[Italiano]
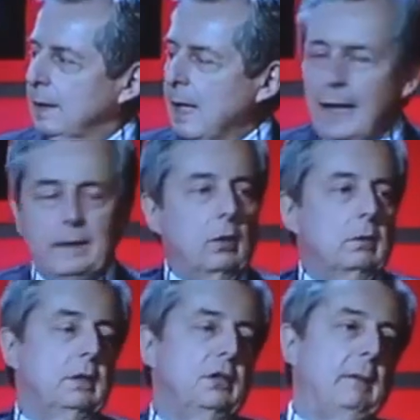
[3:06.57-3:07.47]
Ecco,
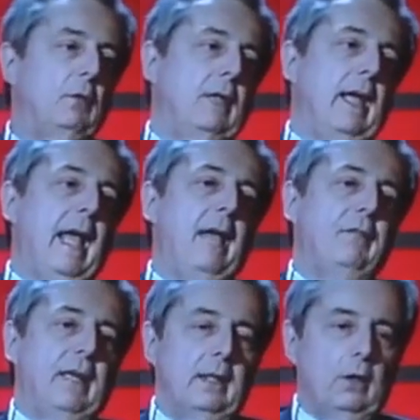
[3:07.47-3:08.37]
diciamo che è fra
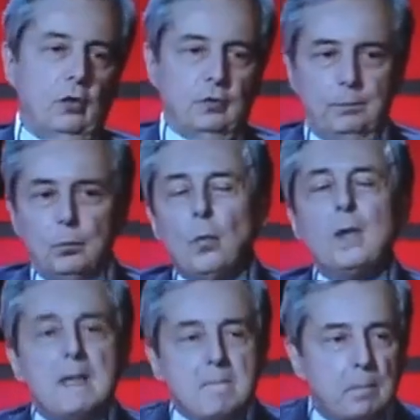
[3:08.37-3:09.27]
le cose più
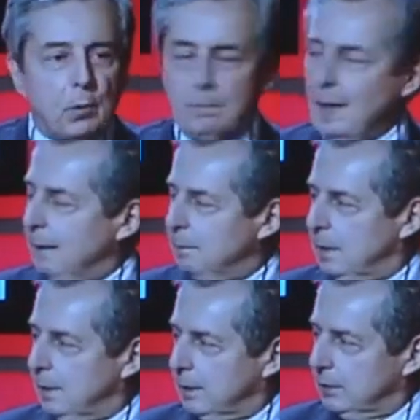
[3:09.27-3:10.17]
improbabili
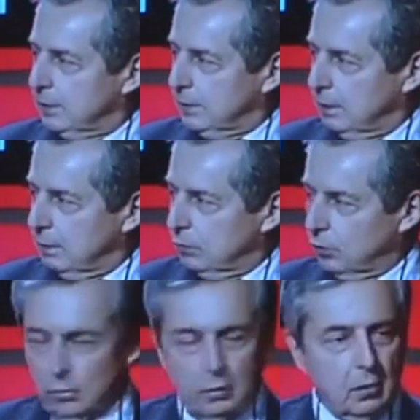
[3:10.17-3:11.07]
che ci siano al giorno d'oggi. È